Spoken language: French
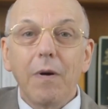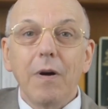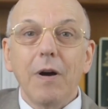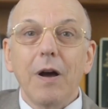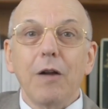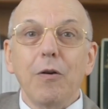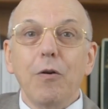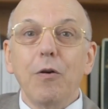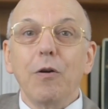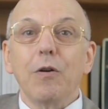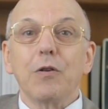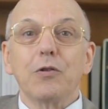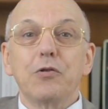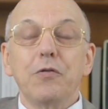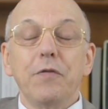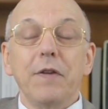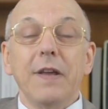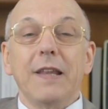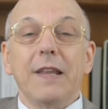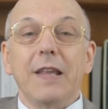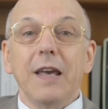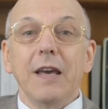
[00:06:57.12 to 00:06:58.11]
alors je
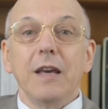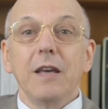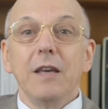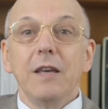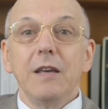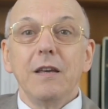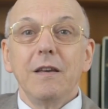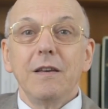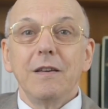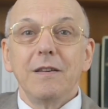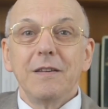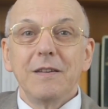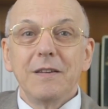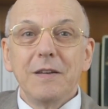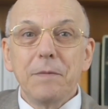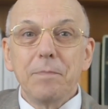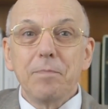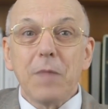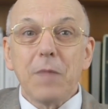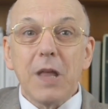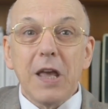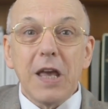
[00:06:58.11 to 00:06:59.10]
vais être guéri.
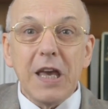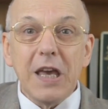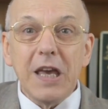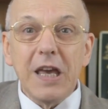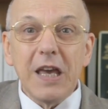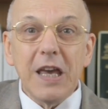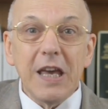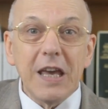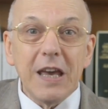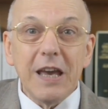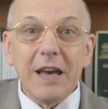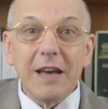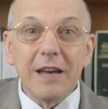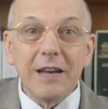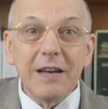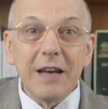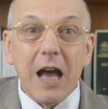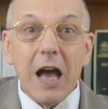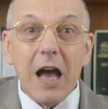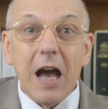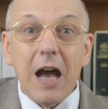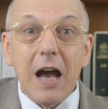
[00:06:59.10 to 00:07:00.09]
Et
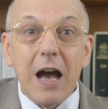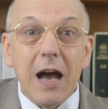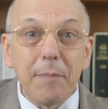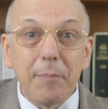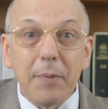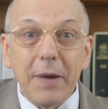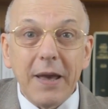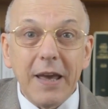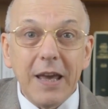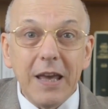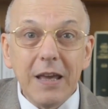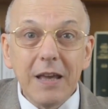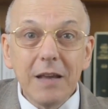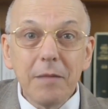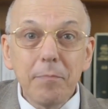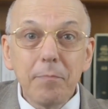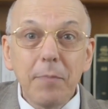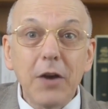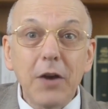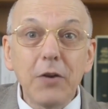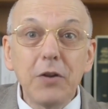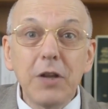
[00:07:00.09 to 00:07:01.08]
après,
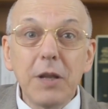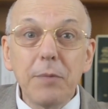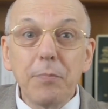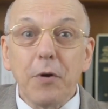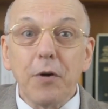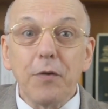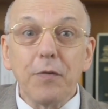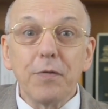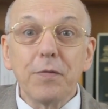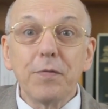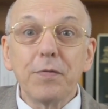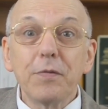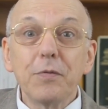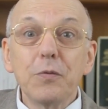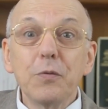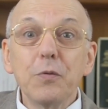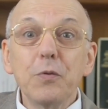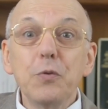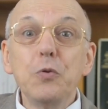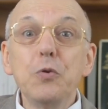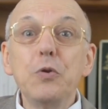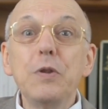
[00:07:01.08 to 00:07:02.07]
par une épreuve,
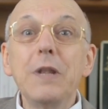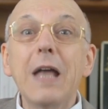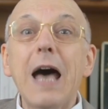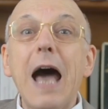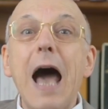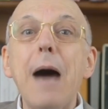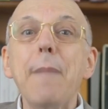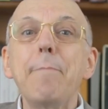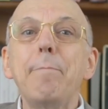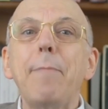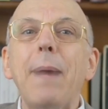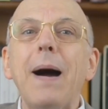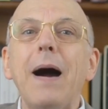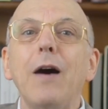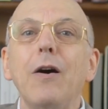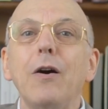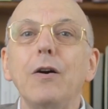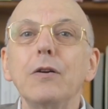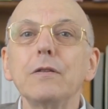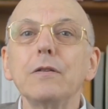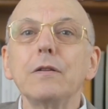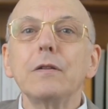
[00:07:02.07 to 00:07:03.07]
une
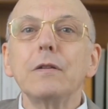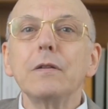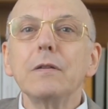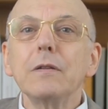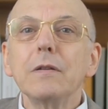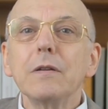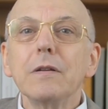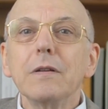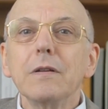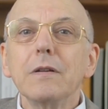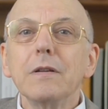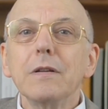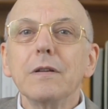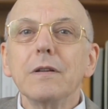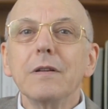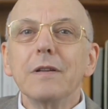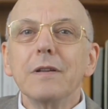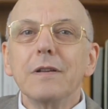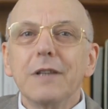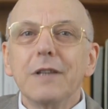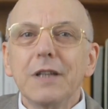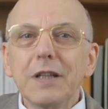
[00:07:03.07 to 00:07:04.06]
apparente
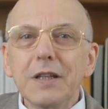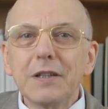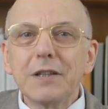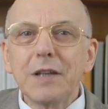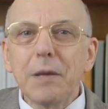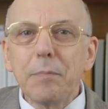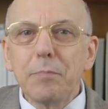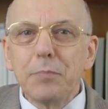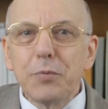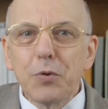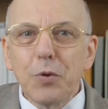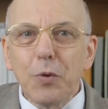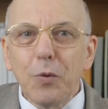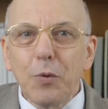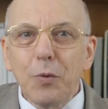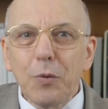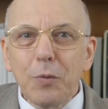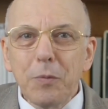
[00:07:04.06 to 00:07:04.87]
déception.